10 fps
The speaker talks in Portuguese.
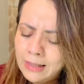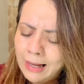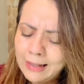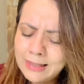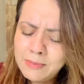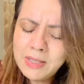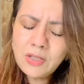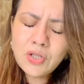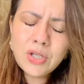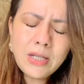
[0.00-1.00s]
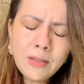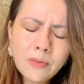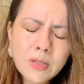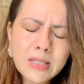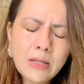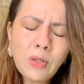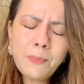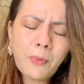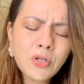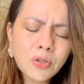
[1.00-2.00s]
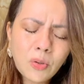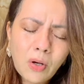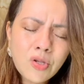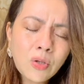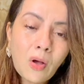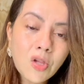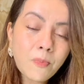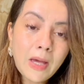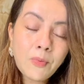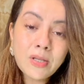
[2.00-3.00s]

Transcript: aqui mentindo, sendo impostor de nós mesmos,